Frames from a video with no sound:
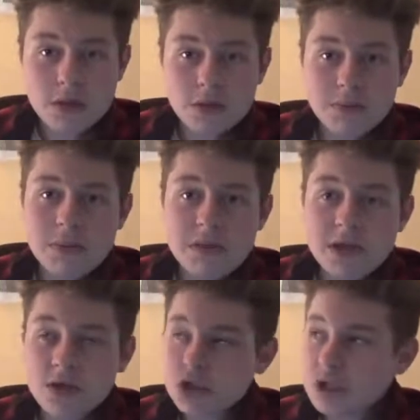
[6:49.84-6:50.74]
mes
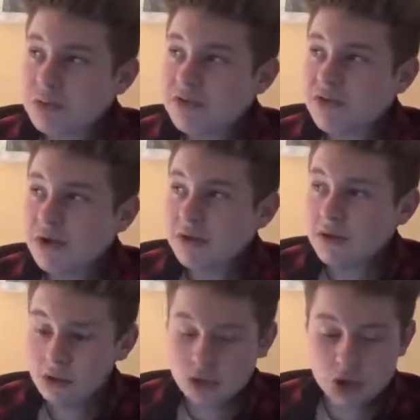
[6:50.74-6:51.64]
meilleures chaînes préférées.
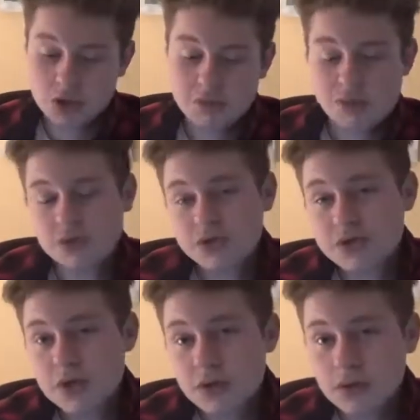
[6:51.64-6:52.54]
Alors j'en ai
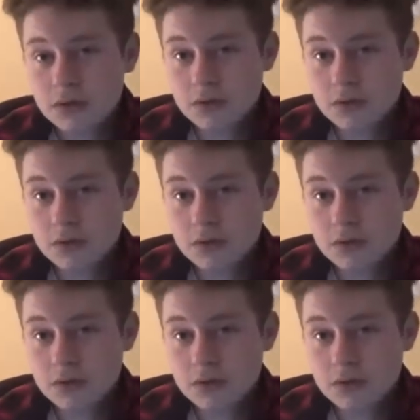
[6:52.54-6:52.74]
plusieurs.